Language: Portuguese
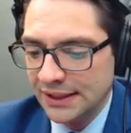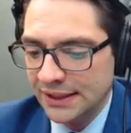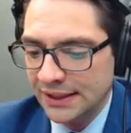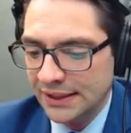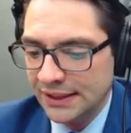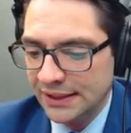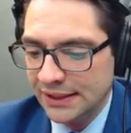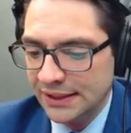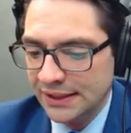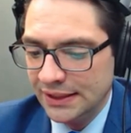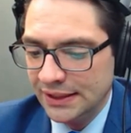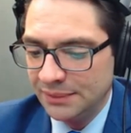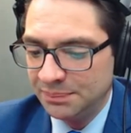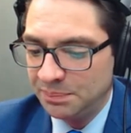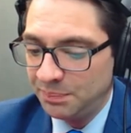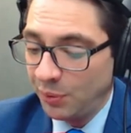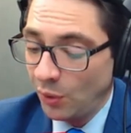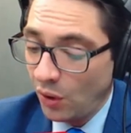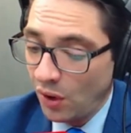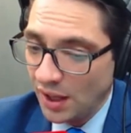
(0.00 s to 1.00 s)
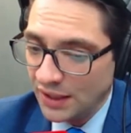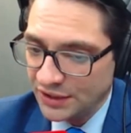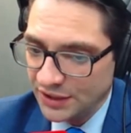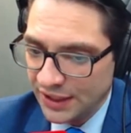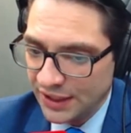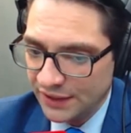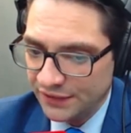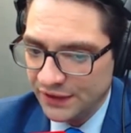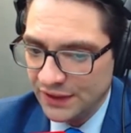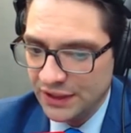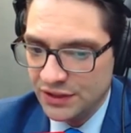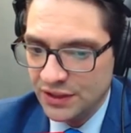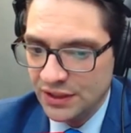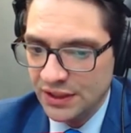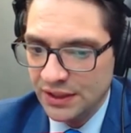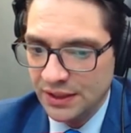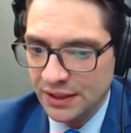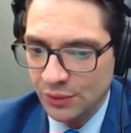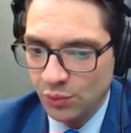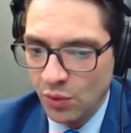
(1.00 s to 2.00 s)
E pode
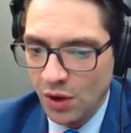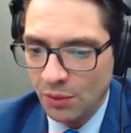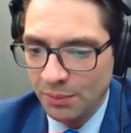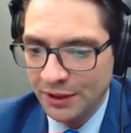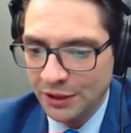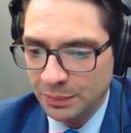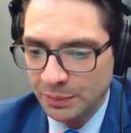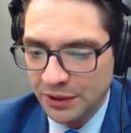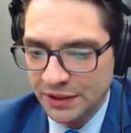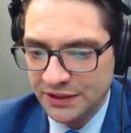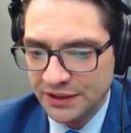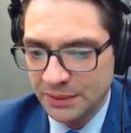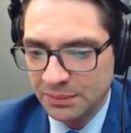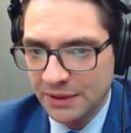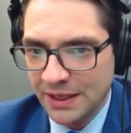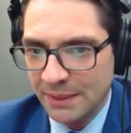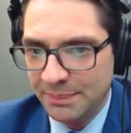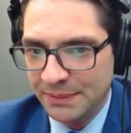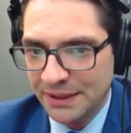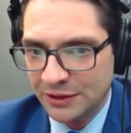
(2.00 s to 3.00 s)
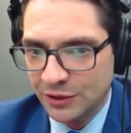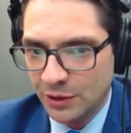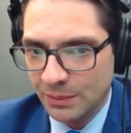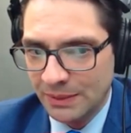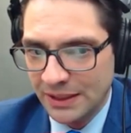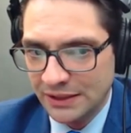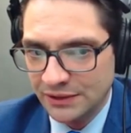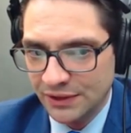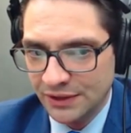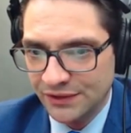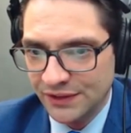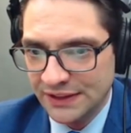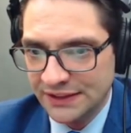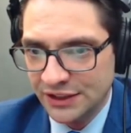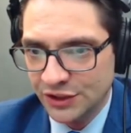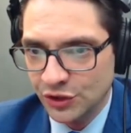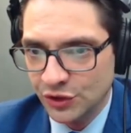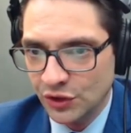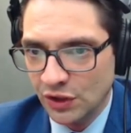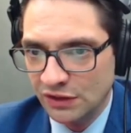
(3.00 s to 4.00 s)
refletir o aumento, por exemplo, que a Petrobras vai
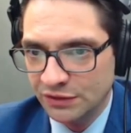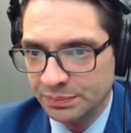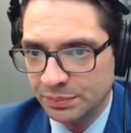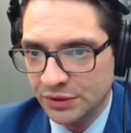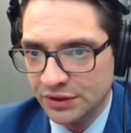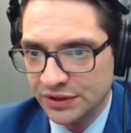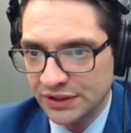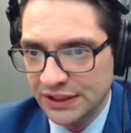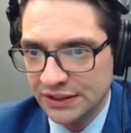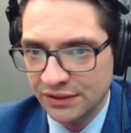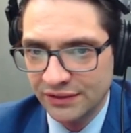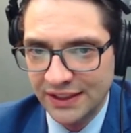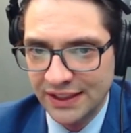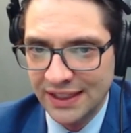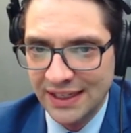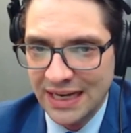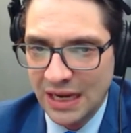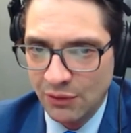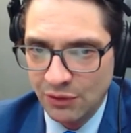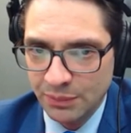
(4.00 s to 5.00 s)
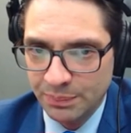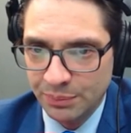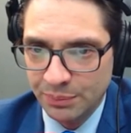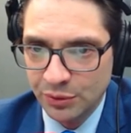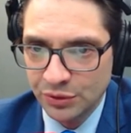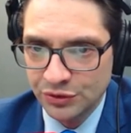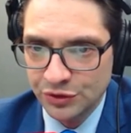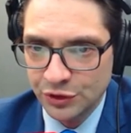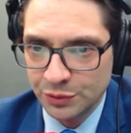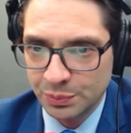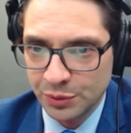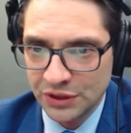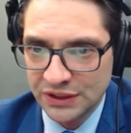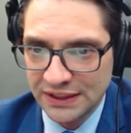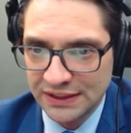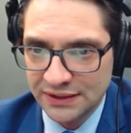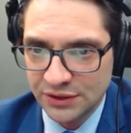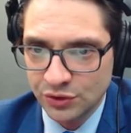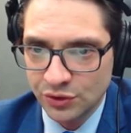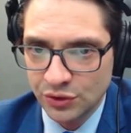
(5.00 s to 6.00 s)
fazer de 9%, vai criar um imposto de
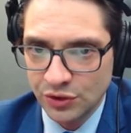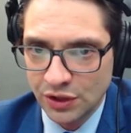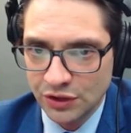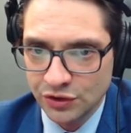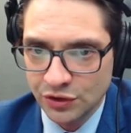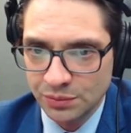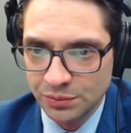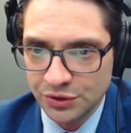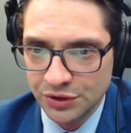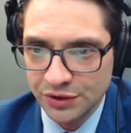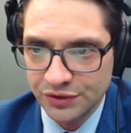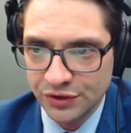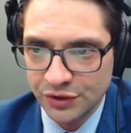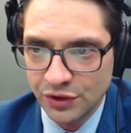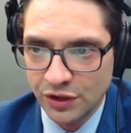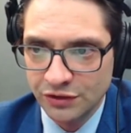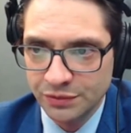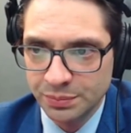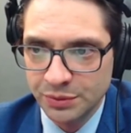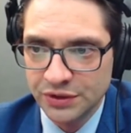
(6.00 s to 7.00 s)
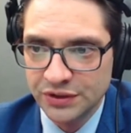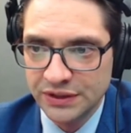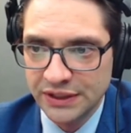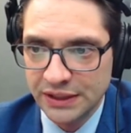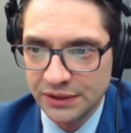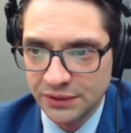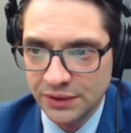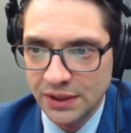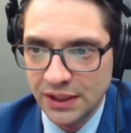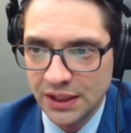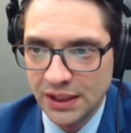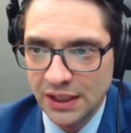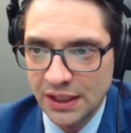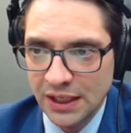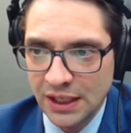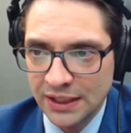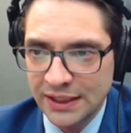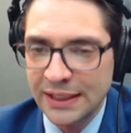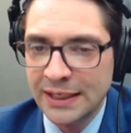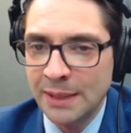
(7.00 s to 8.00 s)
exportação do nosso combustível em 9%. O
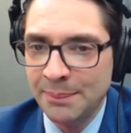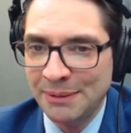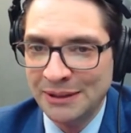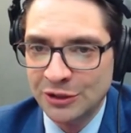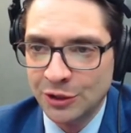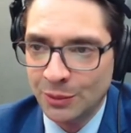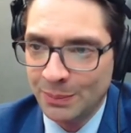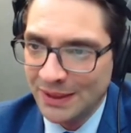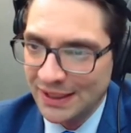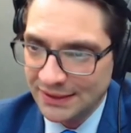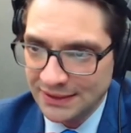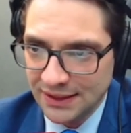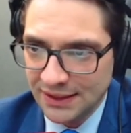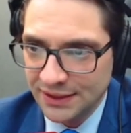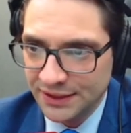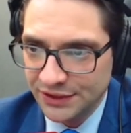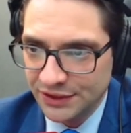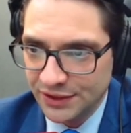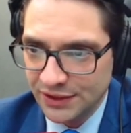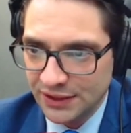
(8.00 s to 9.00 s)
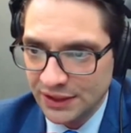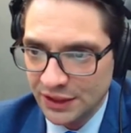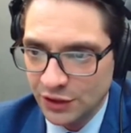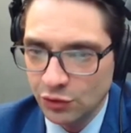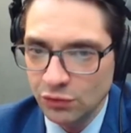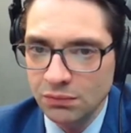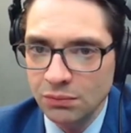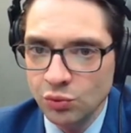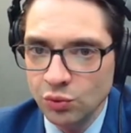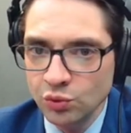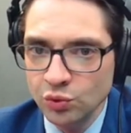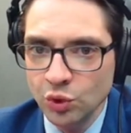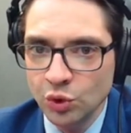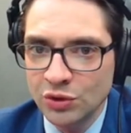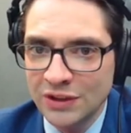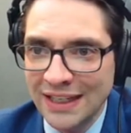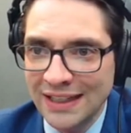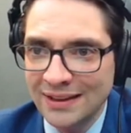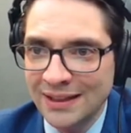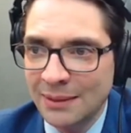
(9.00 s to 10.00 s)
que, a Petrobras acredita? Que o mundo
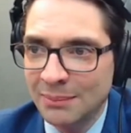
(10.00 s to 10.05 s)
tem